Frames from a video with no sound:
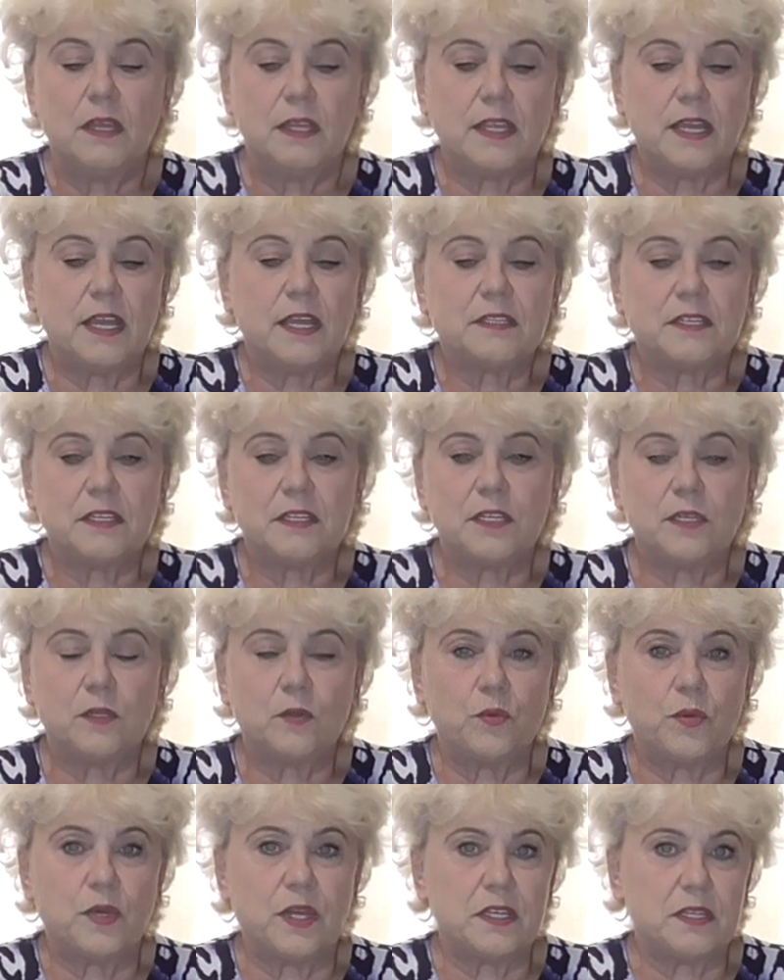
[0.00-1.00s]
Я это
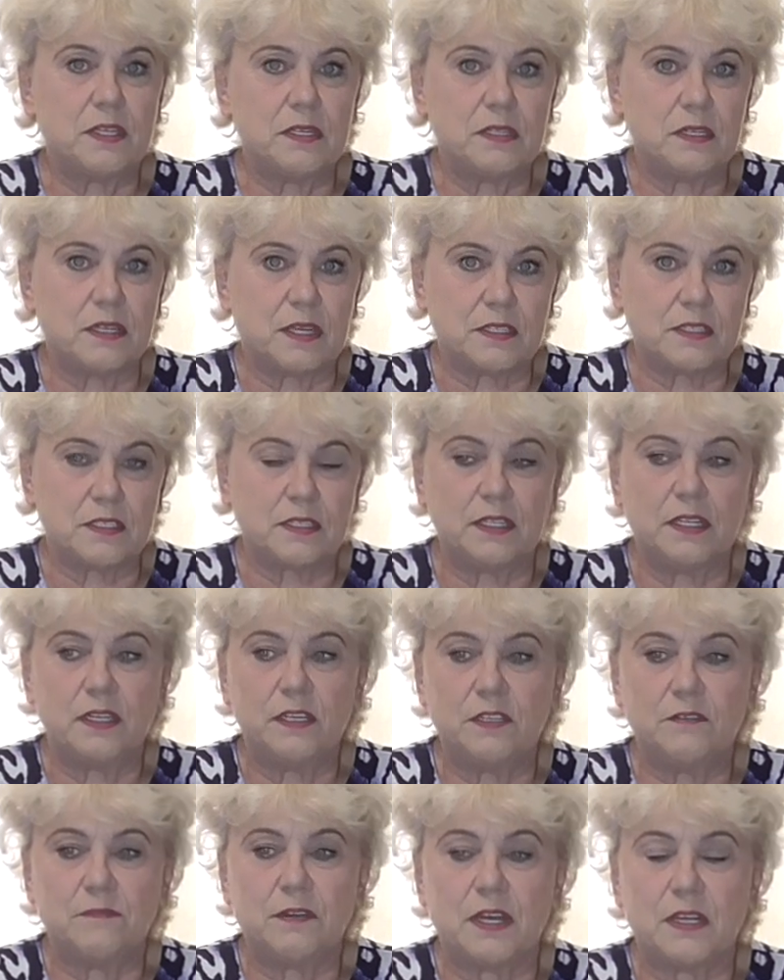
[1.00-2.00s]
делаю один раз
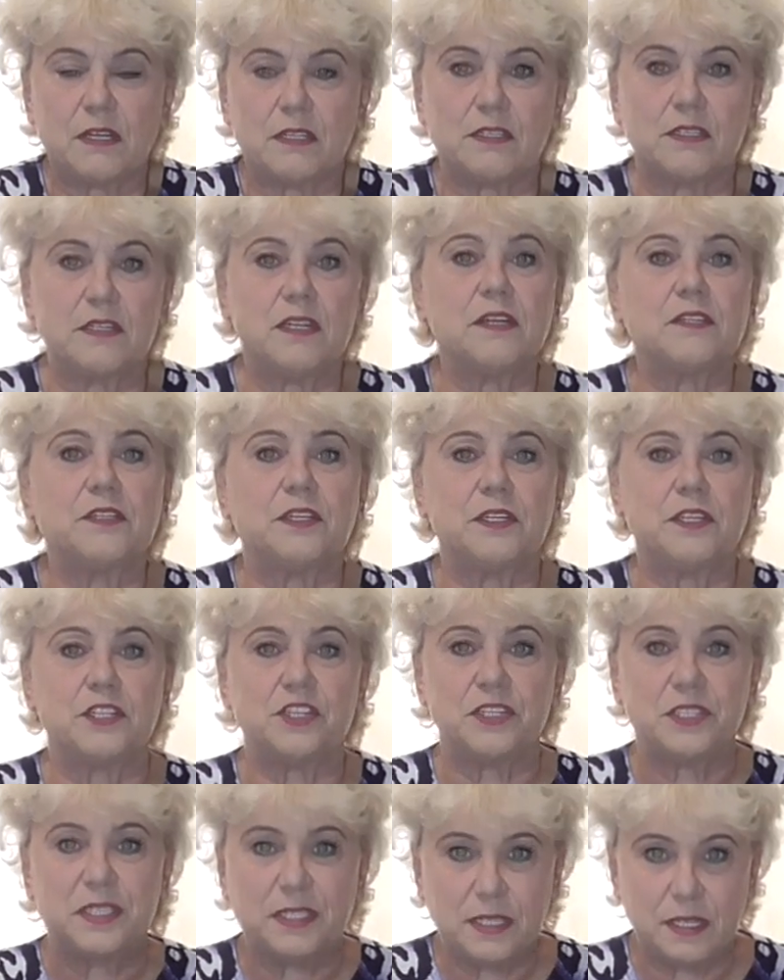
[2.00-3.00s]
или два раза. Некоторые
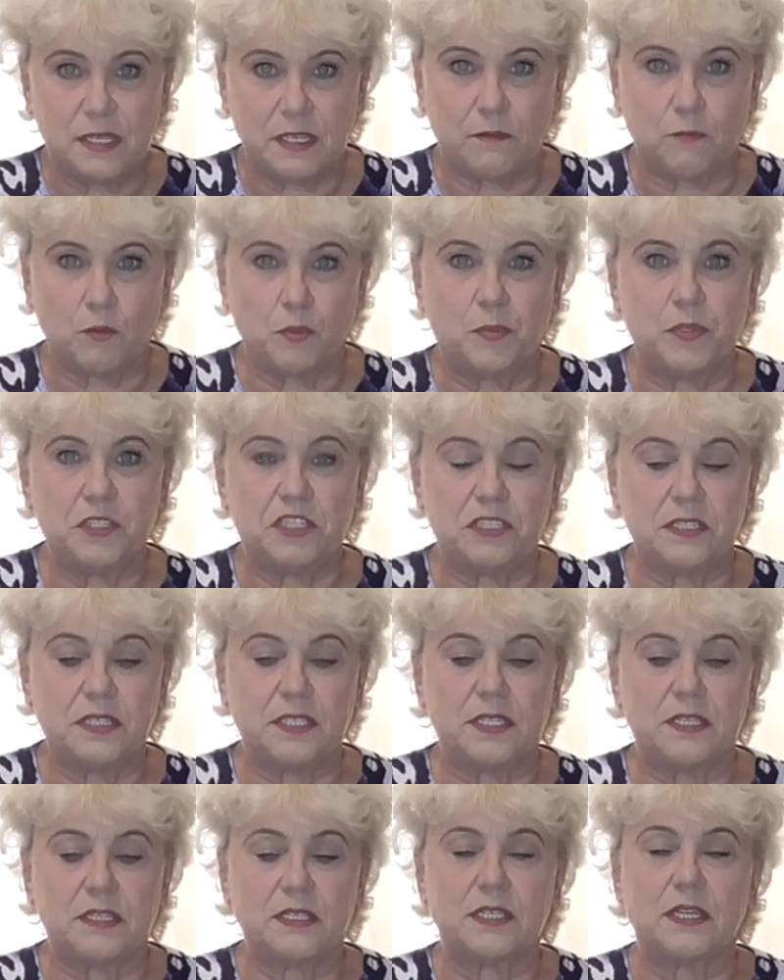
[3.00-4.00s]
же сильно, вот бычье
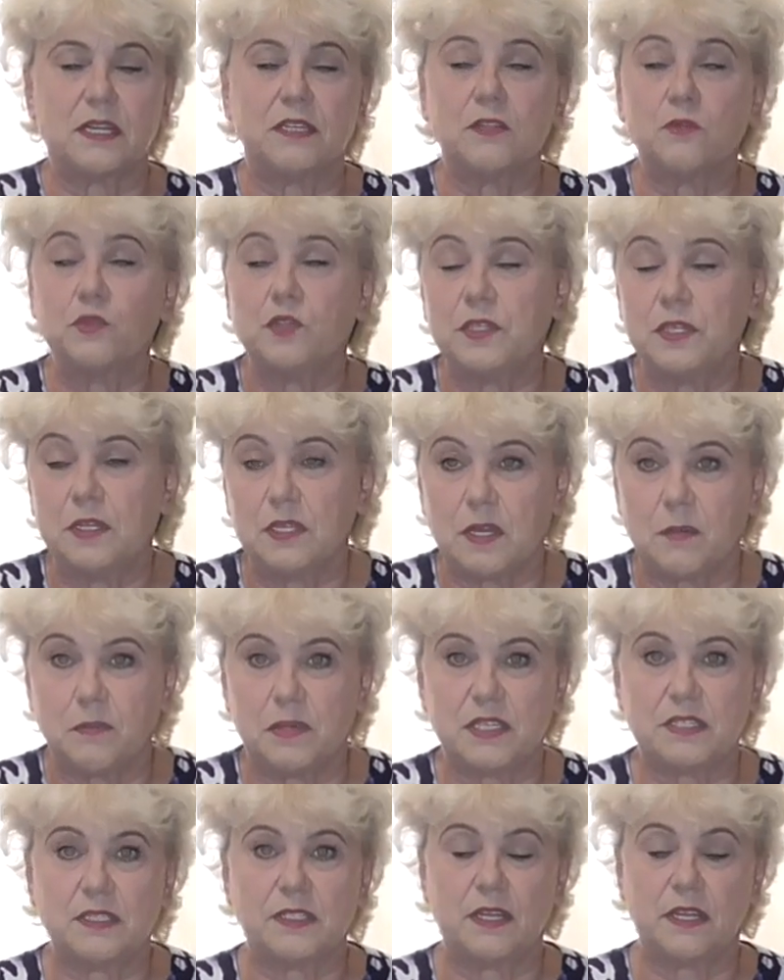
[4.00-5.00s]
сердце, оно сильно
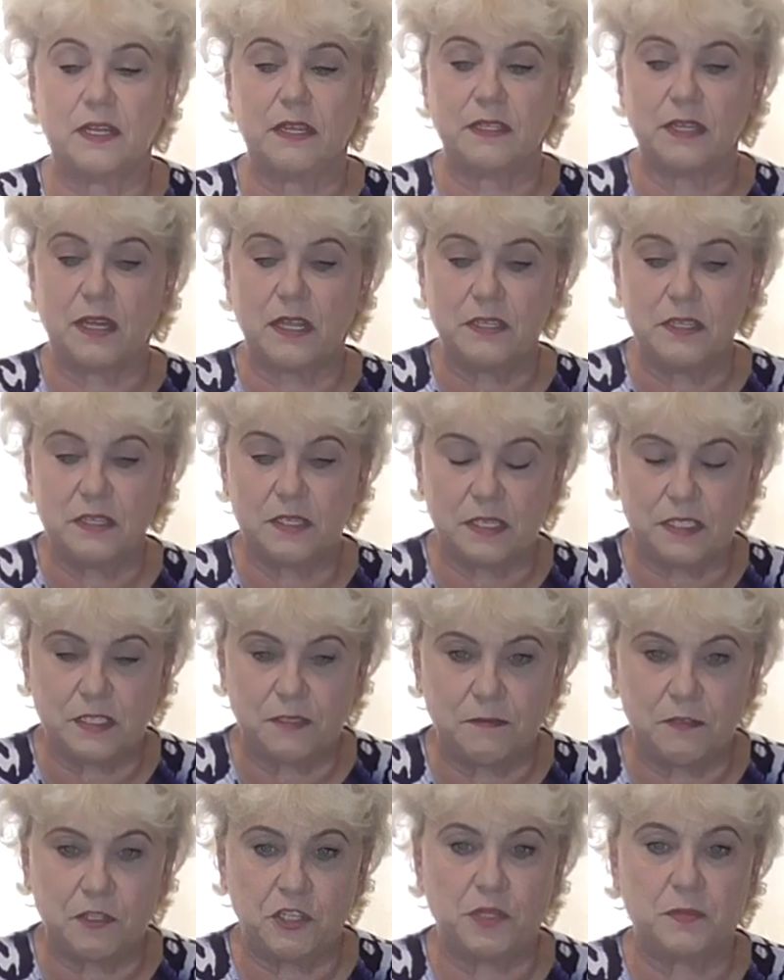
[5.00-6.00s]
обрастает. Один
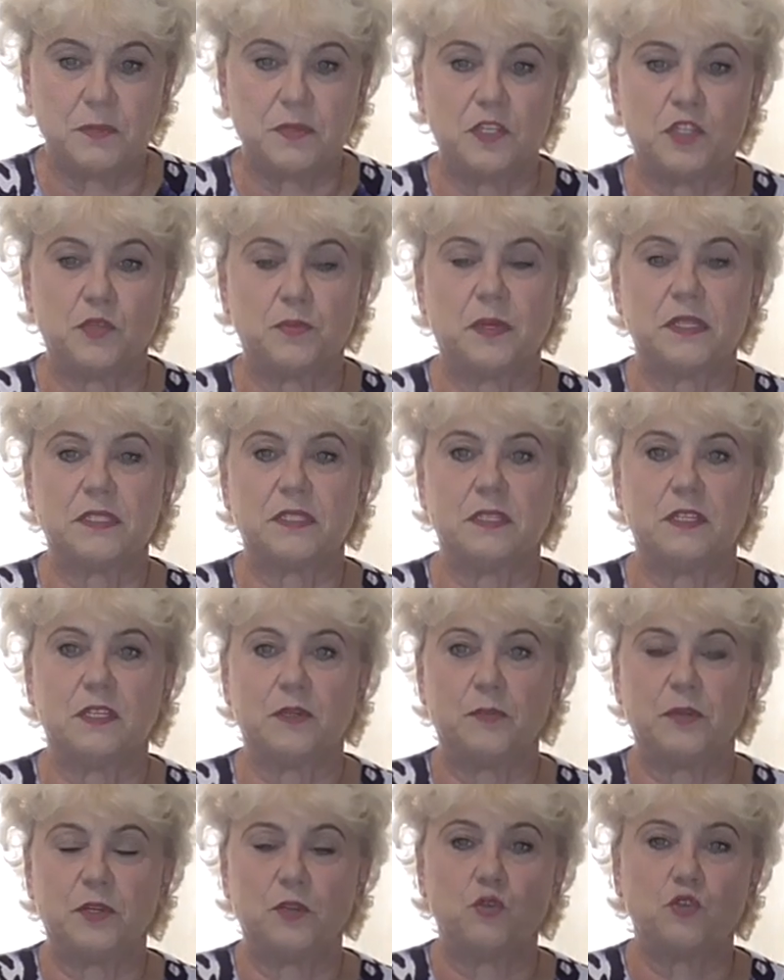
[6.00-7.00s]
раз выщипнешь
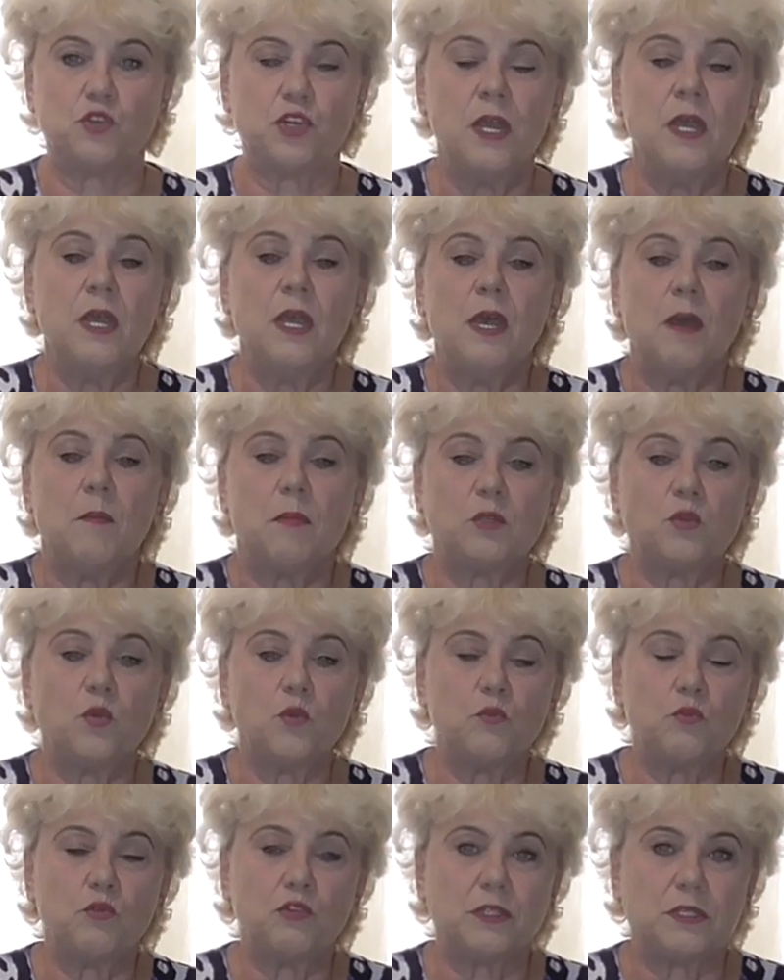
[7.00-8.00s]
пасынок, придешь,
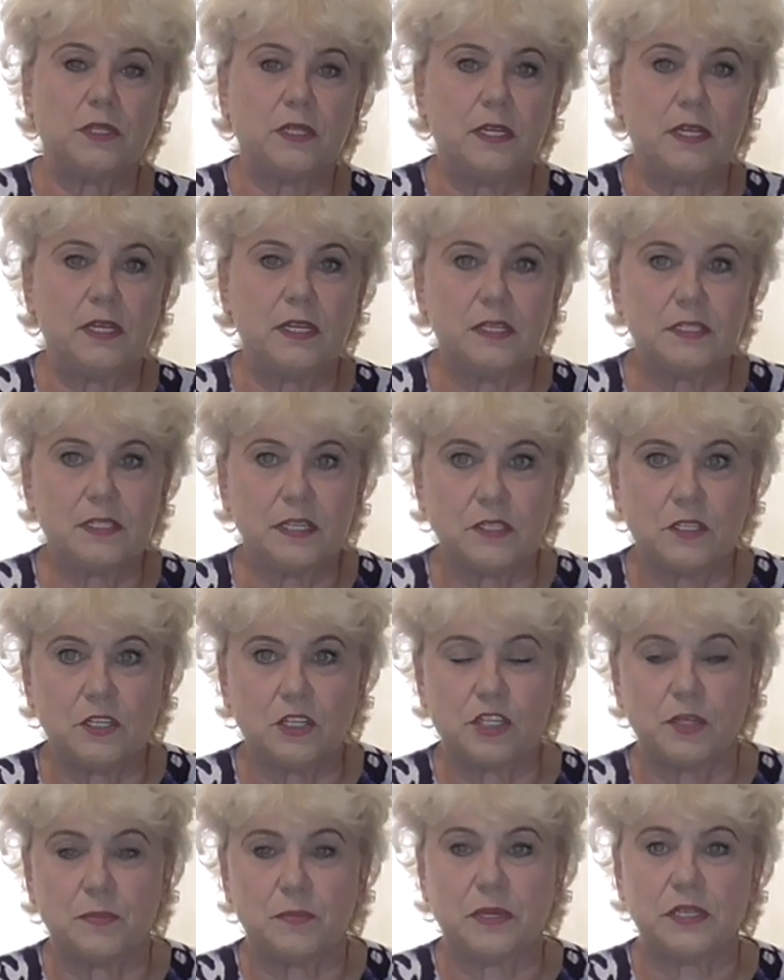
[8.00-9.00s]
потом, может, или из
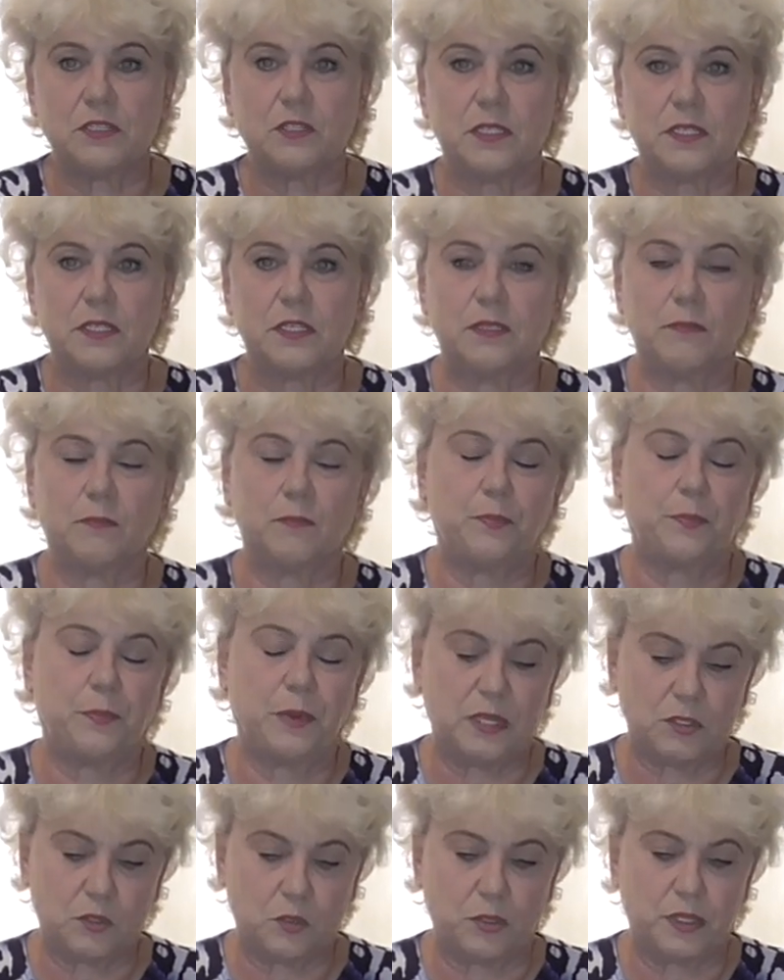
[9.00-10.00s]
этой же пасухи,
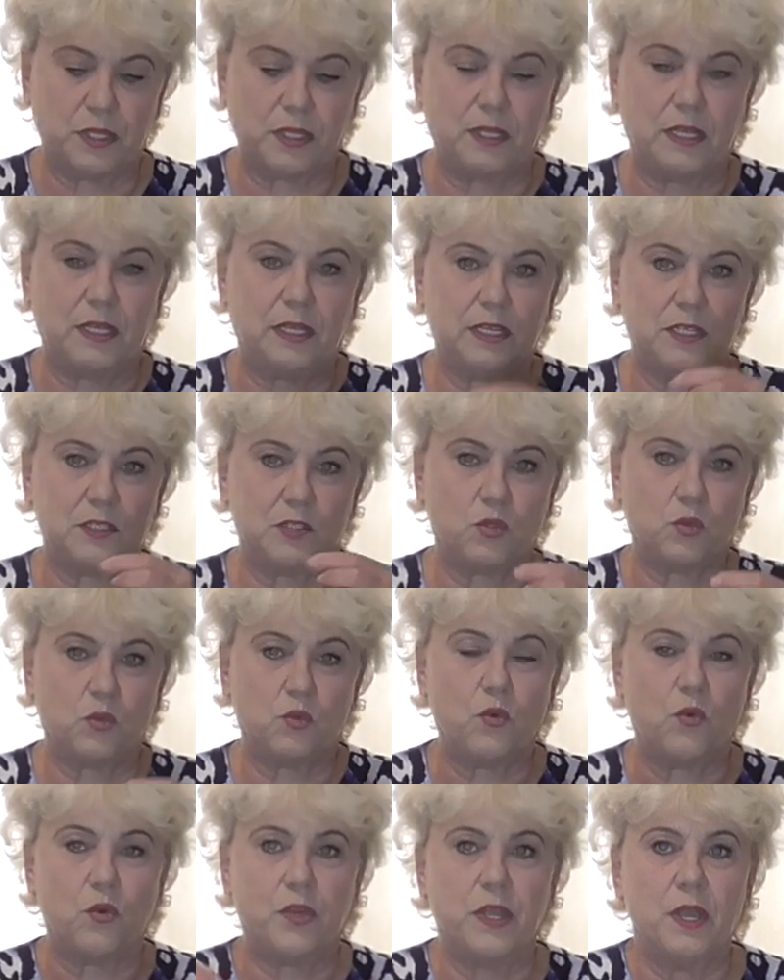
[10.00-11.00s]
пазухи, или из
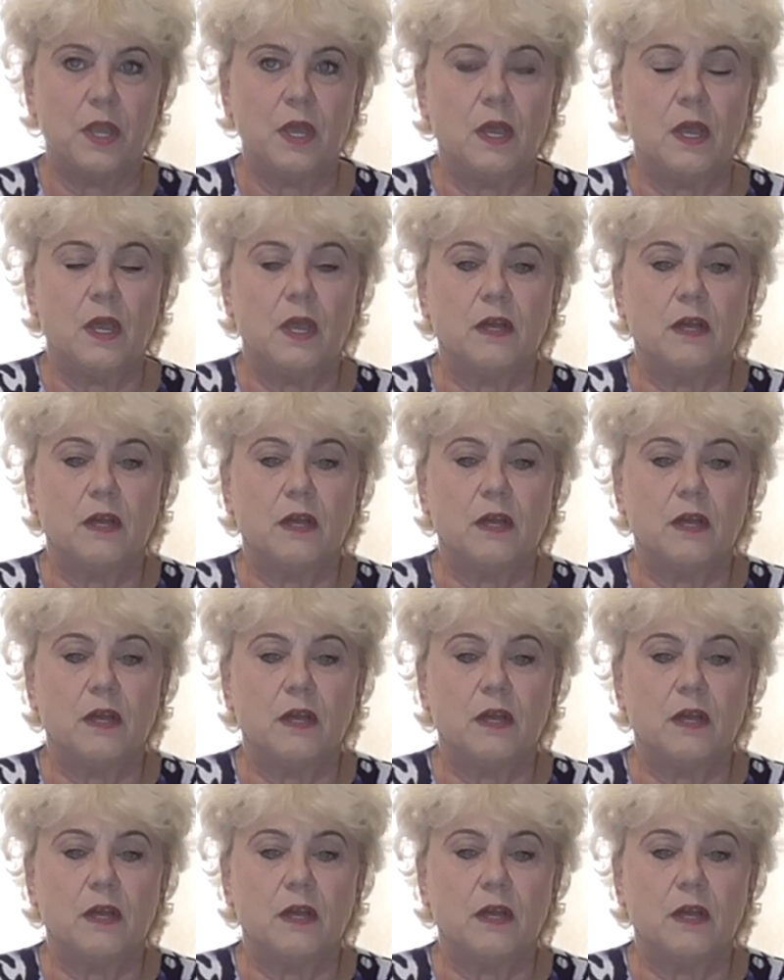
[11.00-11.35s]
другой.